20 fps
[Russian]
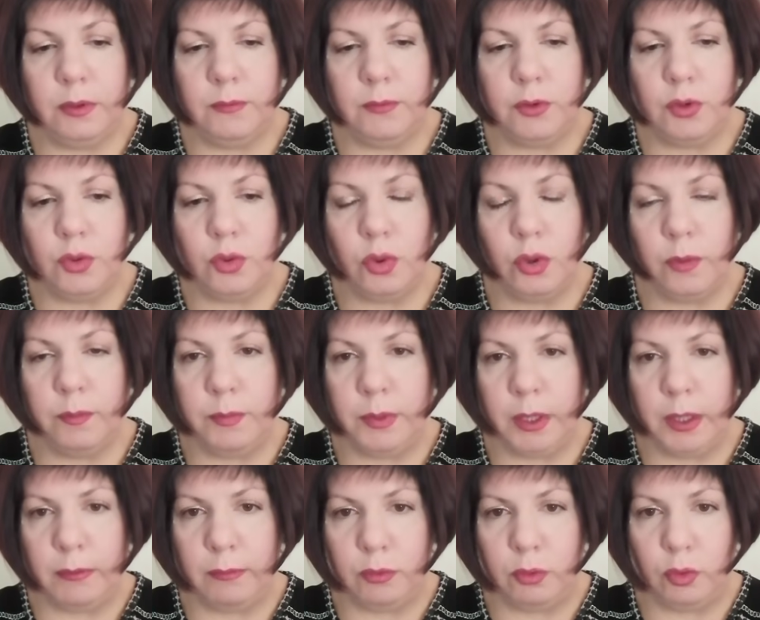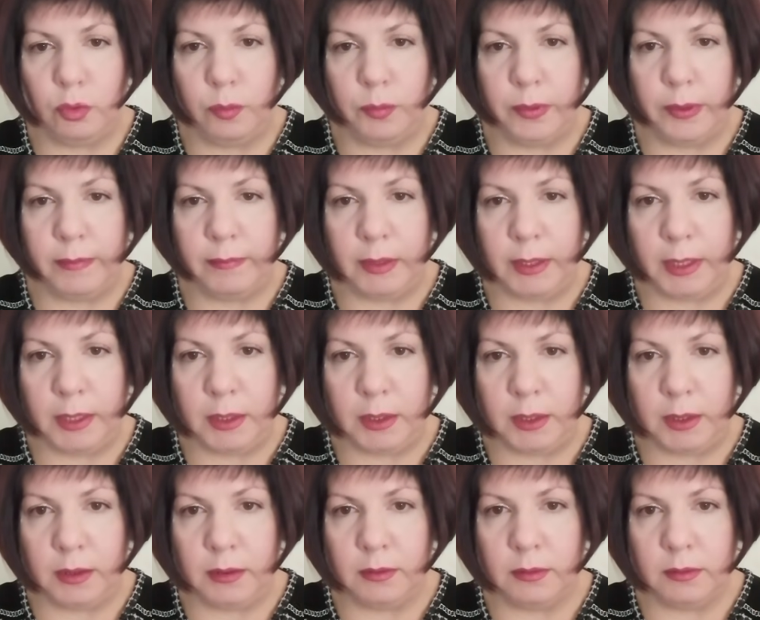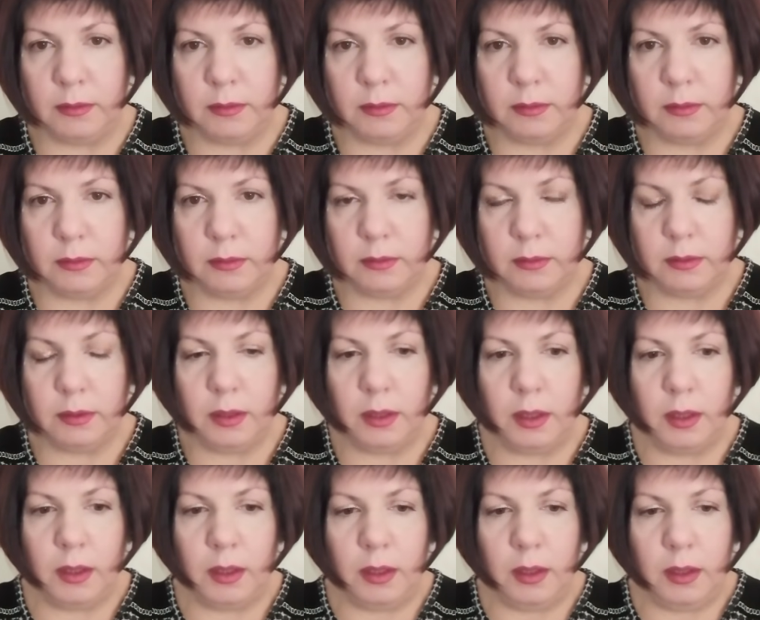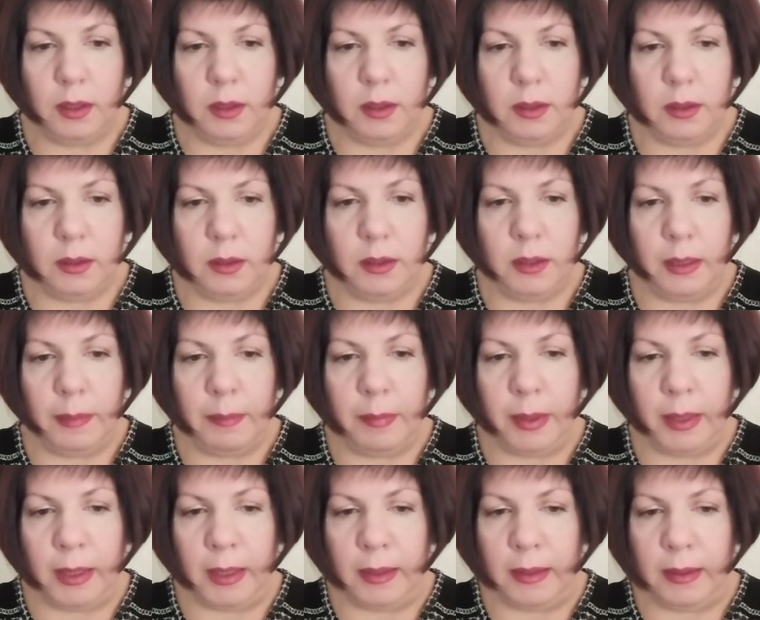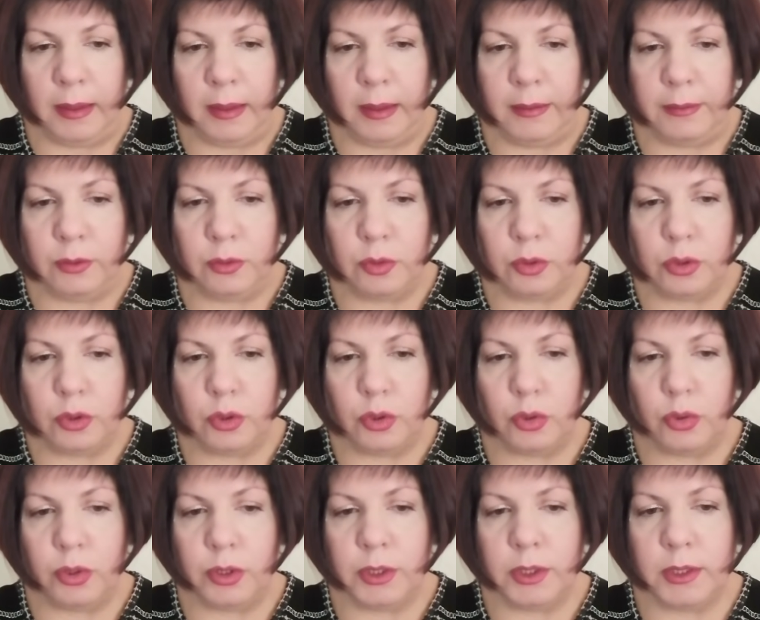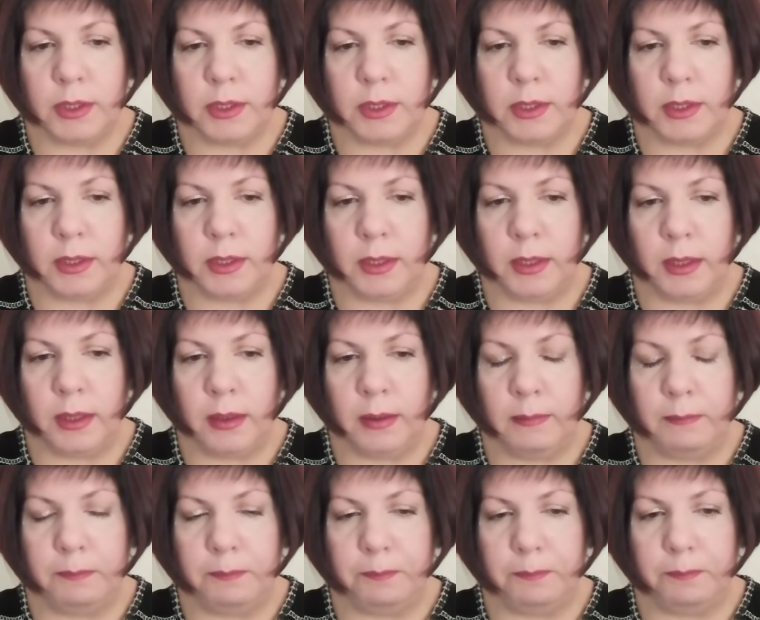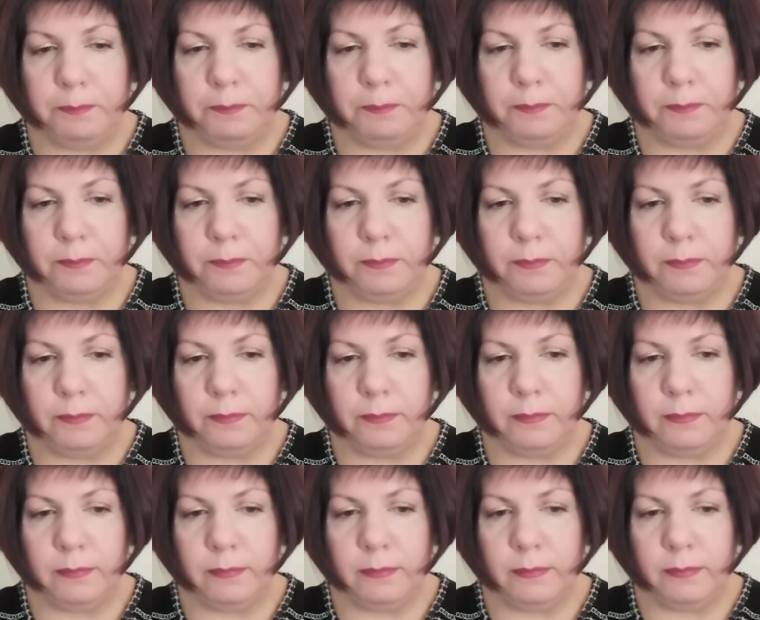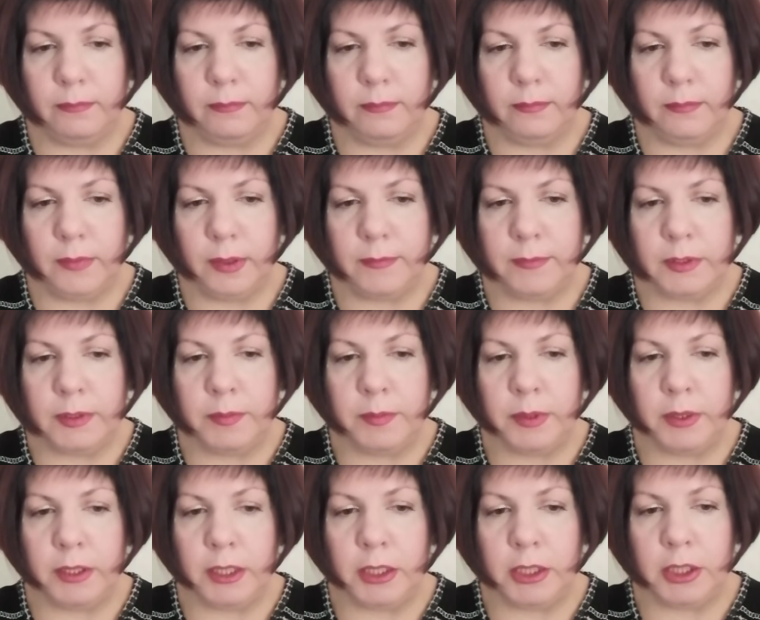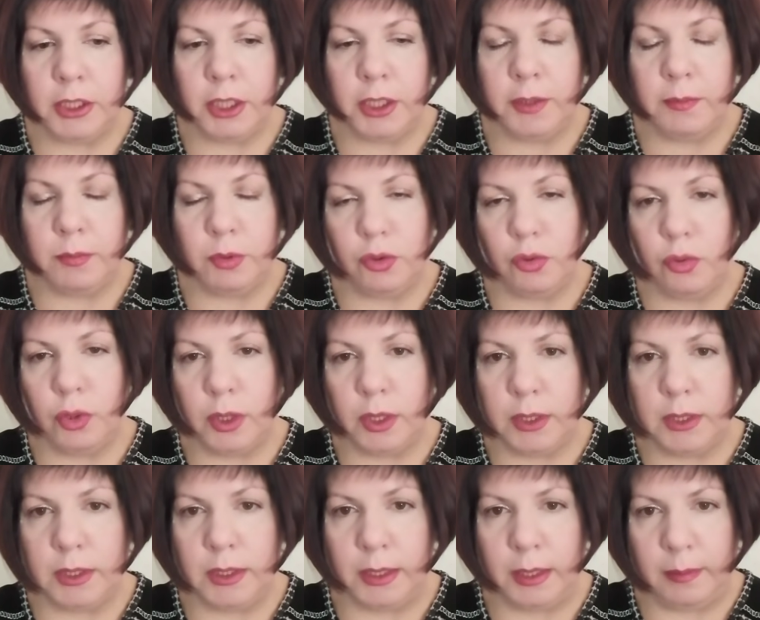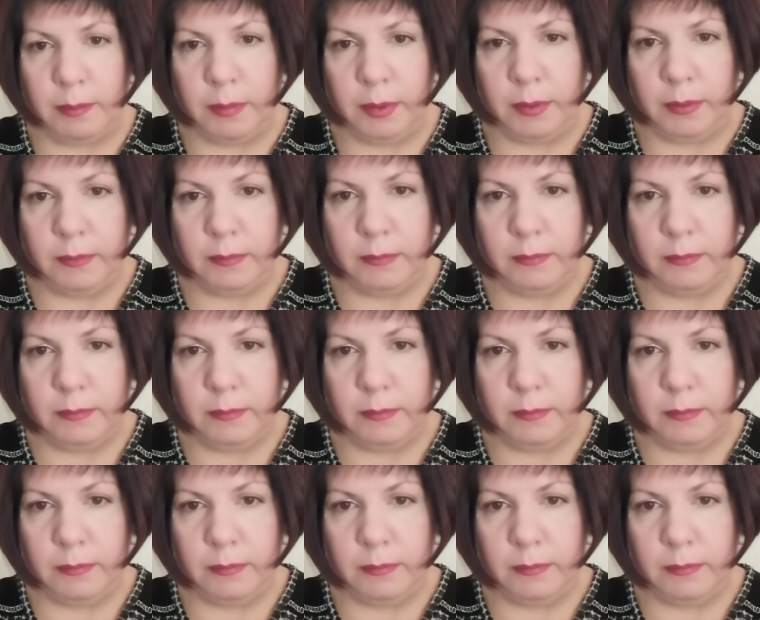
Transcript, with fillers: все мировое управление – Э, глобальное, оно строится на взаимоотношении между орденами.